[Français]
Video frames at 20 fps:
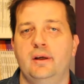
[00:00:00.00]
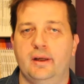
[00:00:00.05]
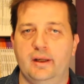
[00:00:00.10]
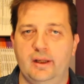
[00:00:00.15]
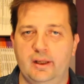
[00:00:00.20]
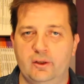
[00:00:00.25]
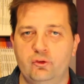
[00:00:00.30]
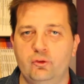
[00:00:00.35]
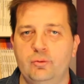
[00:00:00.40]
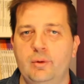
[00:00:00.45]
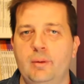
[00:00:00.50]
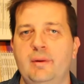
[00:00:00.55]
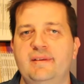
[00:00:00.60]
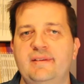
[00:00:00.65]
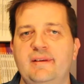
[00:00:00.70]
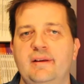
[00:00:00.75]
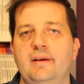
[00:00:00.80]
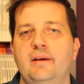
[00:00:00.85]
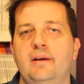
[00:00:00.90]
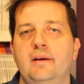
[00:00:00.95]
elle a tout de même
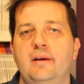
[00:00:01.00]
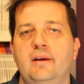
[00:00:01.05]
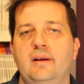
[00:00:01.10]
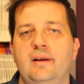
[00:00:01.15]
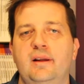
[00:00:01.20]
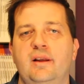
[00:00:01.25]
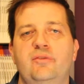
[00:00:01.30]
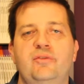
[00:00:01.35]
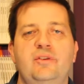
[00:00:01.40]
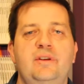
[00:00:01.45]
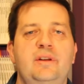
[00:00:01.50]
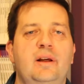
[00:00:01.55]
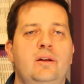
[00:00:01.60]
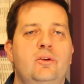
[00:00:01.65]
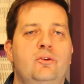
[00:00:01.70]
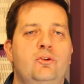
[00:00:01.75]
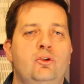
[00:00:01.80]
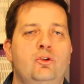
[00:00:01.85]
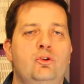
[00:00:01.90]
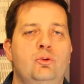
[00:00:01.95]
atteint la finale du